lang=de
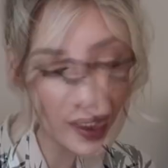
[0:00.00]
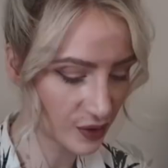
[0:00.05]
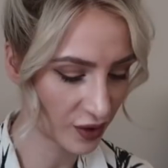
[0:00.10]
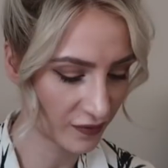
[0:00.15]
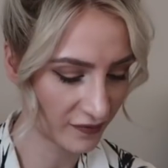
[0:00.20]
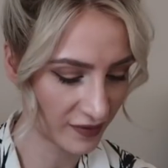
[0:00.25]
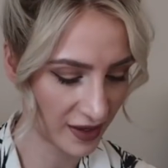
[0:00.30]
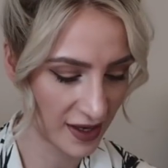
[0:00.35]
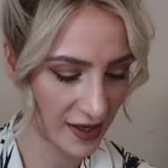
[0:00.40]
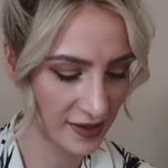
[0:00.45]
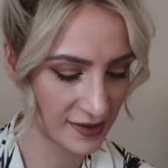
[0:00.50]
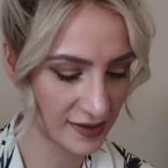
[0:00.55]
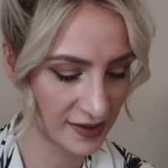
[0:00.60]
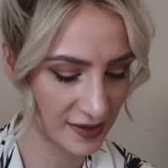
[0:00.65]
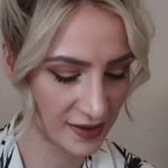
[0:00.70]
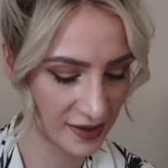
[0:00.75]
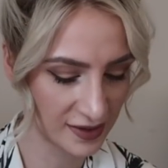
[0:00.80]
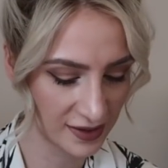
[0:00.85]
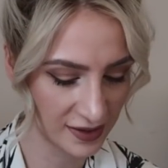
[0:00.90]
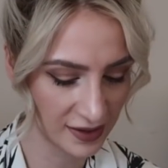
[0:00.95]
Kommen wir
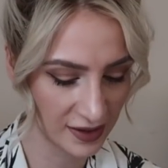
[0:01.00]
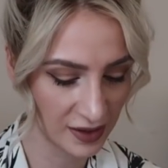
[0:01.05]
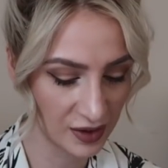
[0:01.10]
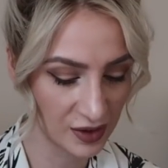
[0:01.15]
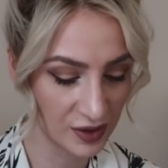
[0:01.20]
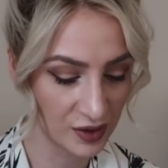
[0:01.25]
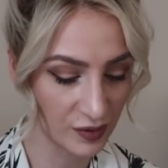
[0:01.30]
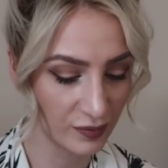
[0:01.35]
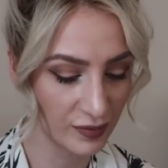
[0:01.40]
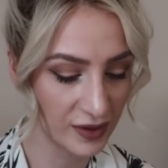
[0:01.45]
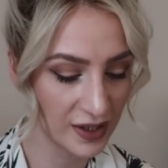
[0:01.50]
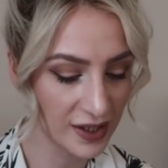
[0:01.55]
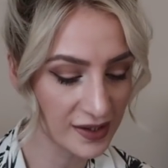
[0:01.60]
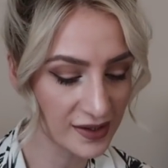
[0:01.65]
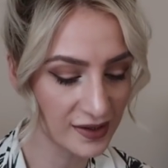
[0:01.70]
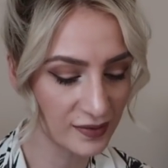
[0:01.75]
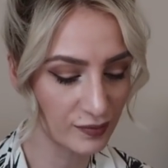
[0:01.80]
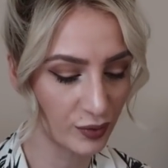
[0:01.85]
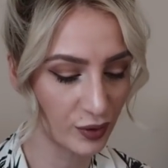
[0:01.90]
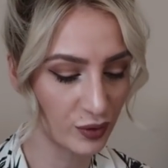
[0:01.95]
jetzt äh, zum
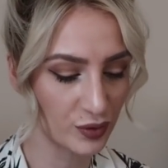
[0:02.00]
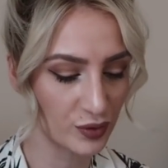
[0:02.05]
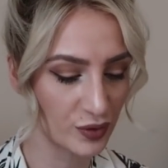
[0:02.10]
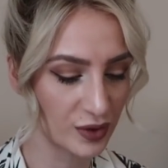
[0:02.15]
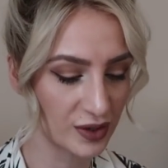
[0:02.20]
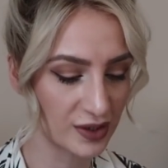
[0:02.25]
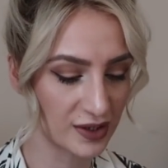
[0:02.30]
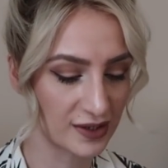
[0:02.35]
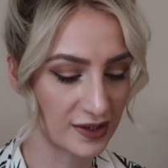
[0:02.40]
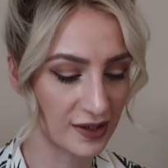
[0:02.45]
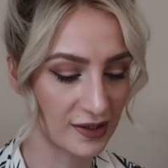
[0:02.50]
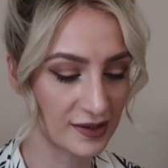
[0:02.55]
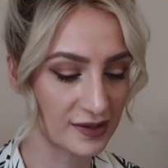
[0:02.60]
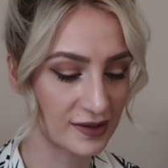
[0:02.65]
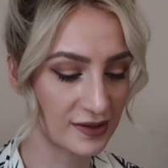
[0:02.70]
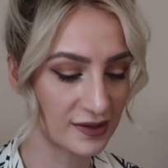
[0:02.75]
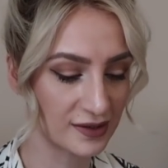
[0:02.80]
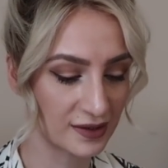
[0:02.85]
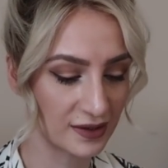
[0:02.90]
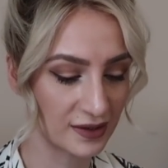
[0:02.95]
nächsten Produkt,
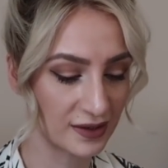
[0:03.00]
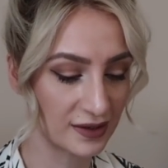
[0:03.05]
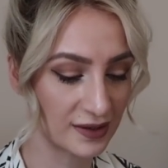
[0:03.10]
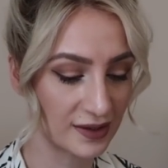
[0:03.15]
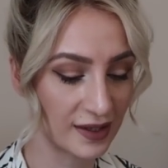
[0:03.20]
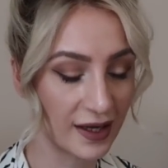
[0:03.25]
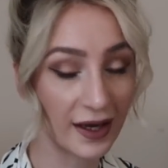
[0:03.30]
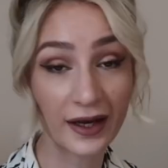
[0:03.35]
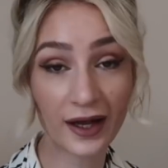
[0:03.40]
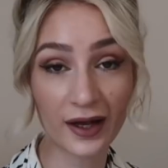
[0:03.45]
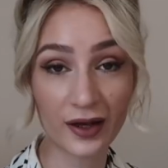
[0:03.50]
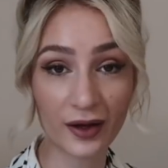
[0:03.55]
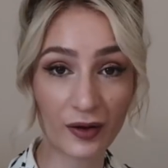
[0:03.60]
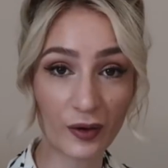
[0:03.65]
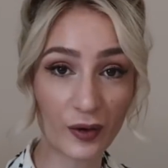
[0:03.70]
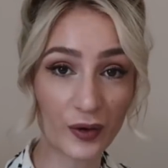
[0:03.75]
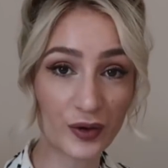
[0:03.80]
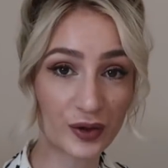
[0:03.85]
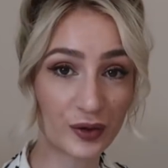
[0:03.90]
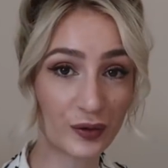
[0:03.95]
das ich leider
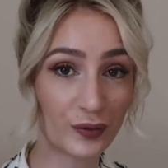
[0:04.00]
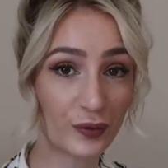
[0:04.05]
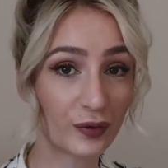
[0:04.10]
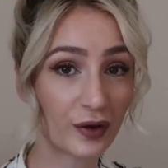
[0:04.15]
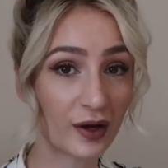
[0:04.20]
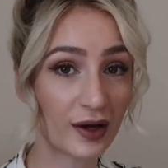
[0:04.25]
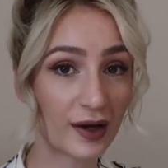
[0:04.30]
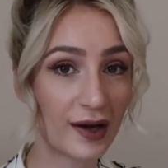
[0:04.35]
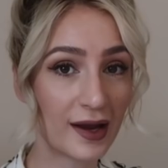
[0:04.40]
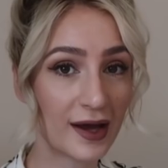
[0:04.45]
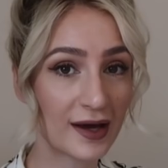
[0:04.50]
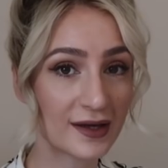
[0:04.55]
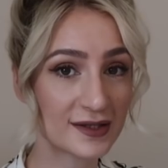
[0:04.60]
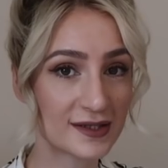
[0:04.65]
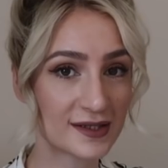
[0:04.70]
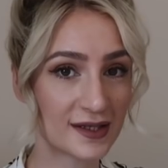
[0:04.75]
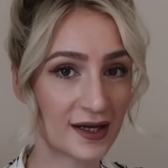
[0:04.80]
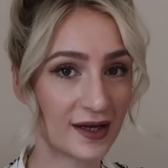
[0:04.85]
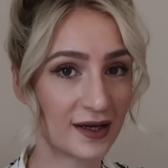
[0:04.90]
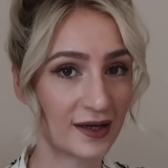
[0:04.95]
euch nur noch leer
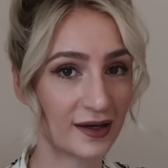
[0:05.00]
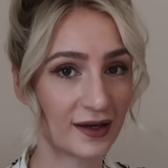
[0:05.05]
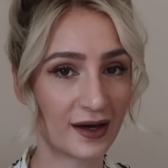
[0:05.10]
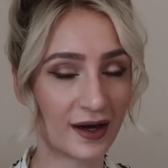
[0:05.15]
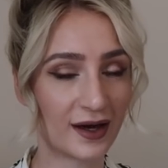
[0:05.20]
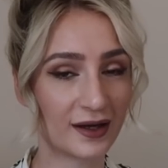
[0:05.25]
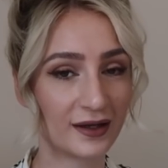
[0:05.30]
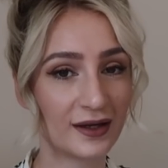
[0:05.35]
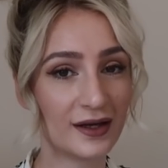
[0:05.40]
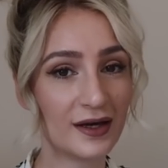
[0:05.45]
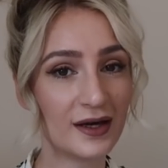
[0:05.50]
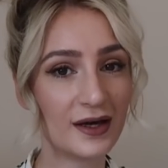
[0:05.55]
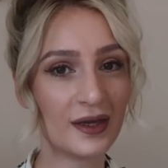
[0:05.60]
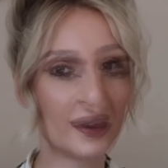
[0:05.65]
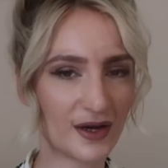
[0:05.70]
zeigen kann.